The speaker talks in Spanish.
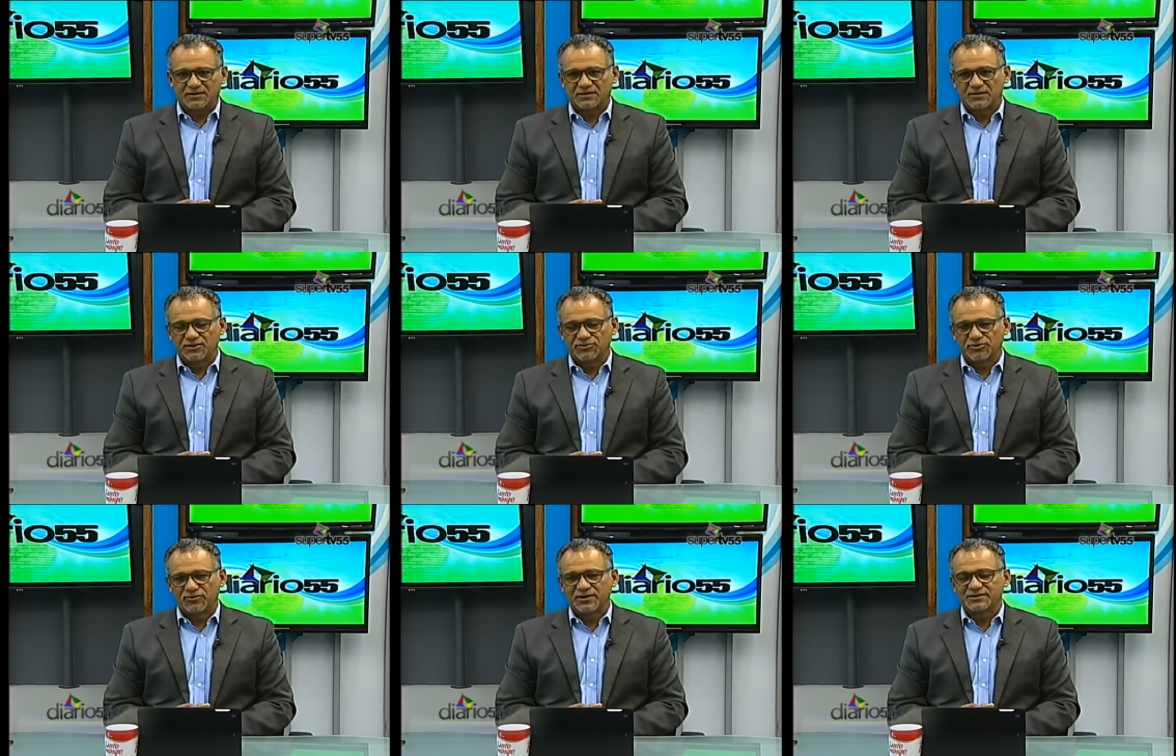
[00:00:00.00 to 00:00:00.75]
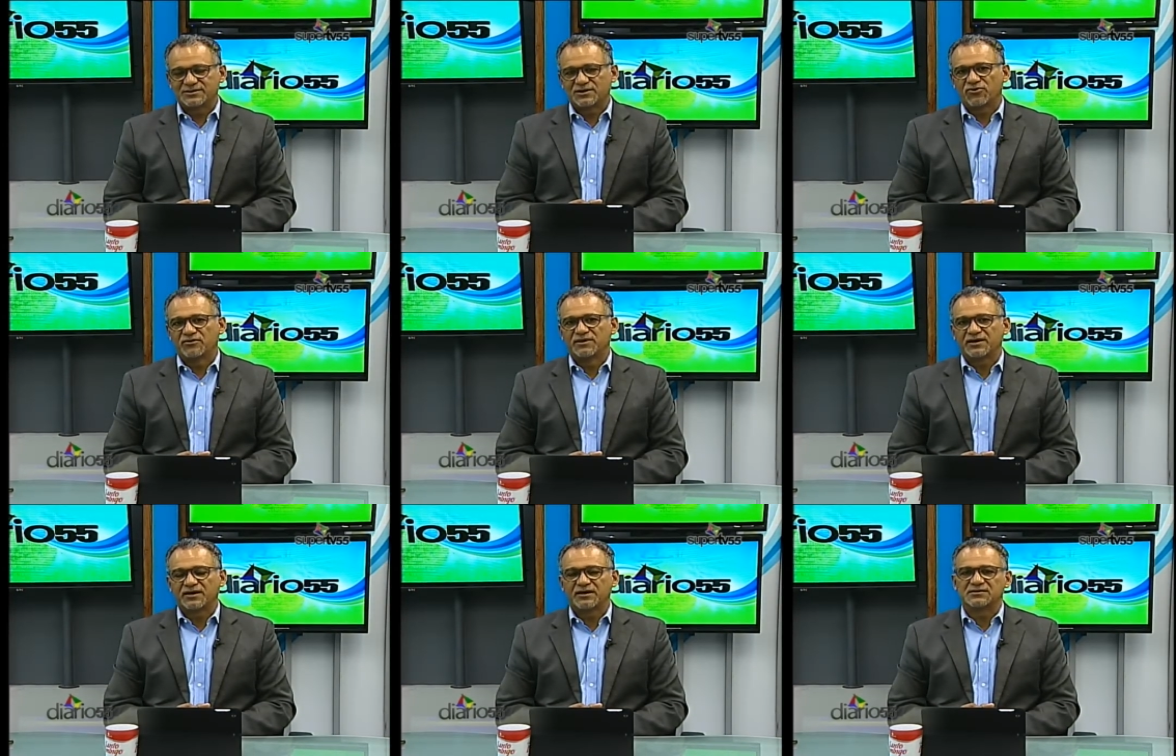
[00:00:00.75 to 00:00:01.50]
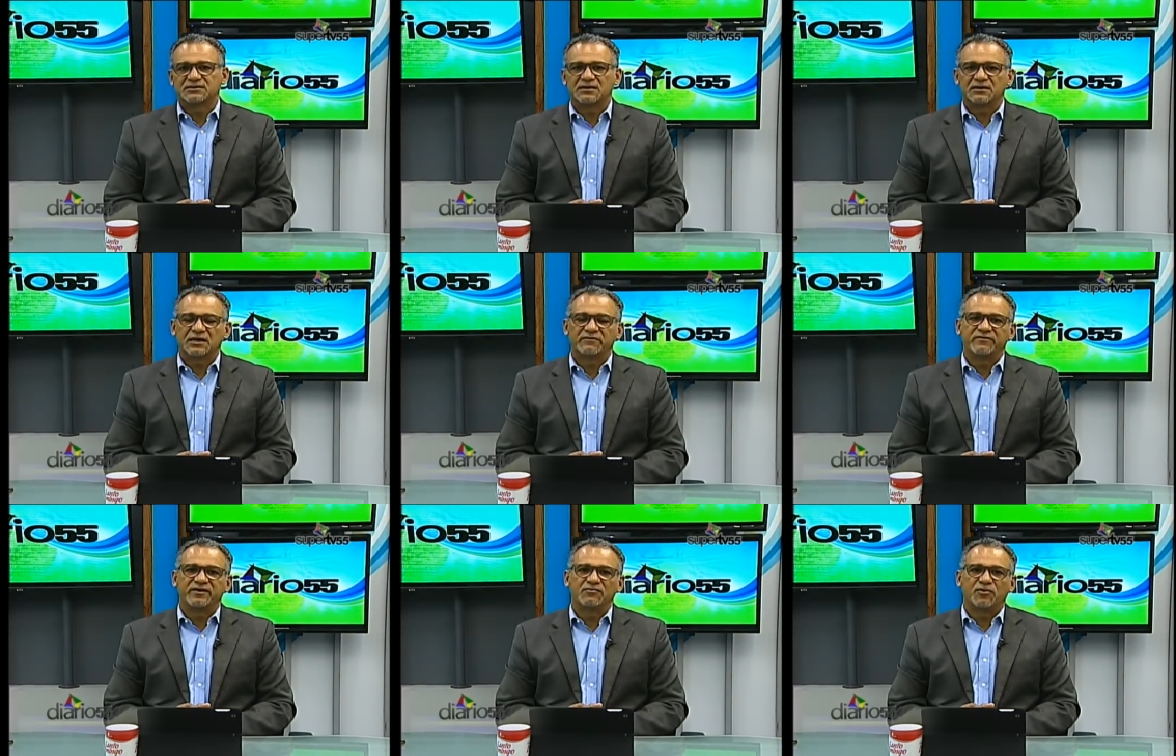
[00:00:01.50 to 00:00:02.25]
dentro del estado de emergencia que
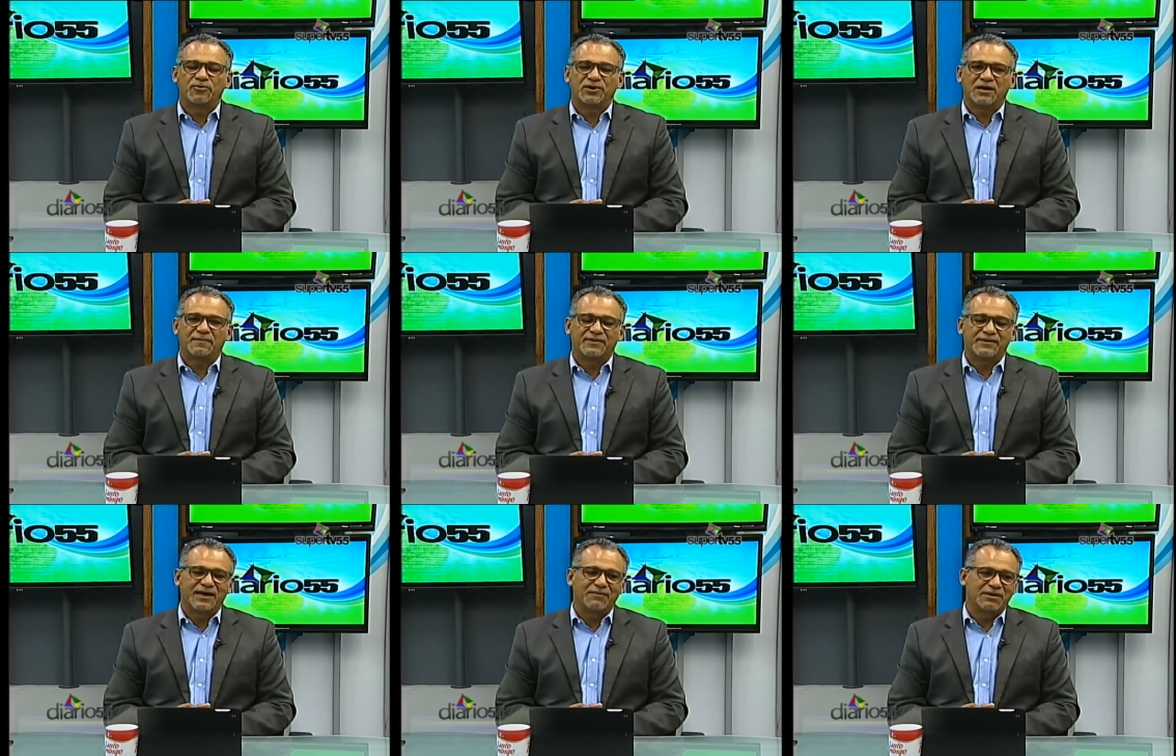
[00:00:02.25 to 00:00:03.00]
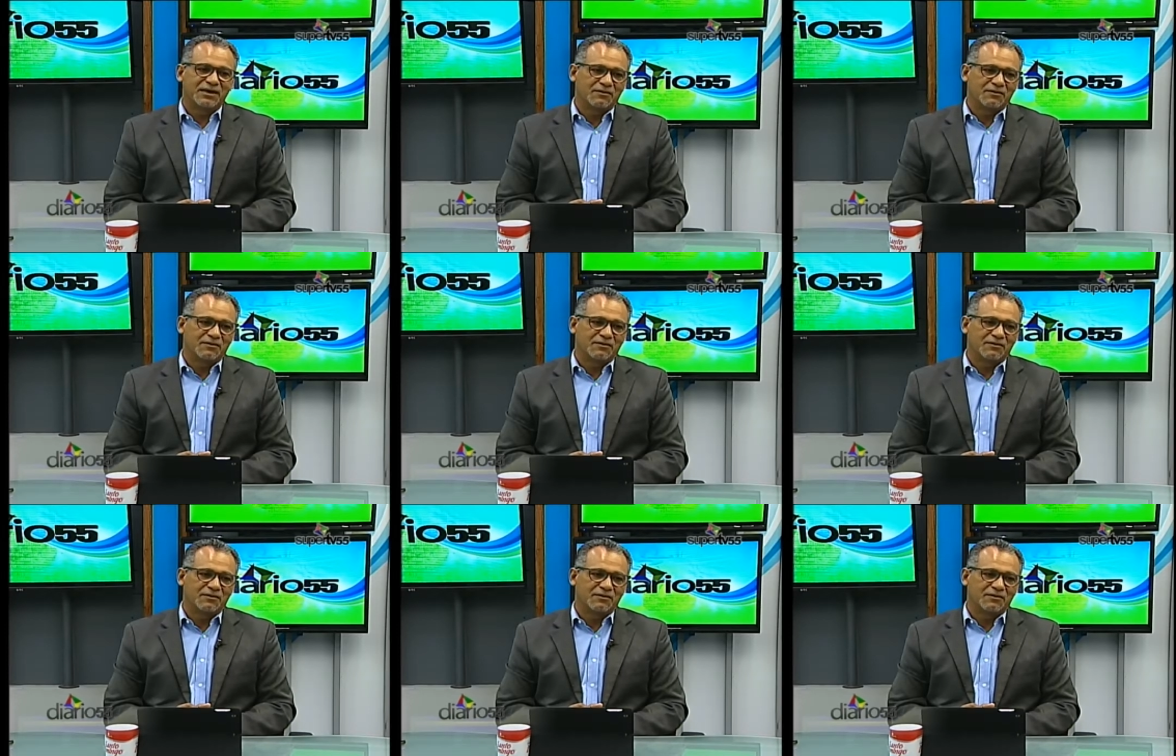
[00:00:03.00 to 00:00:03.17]
vivimos por la pandemia.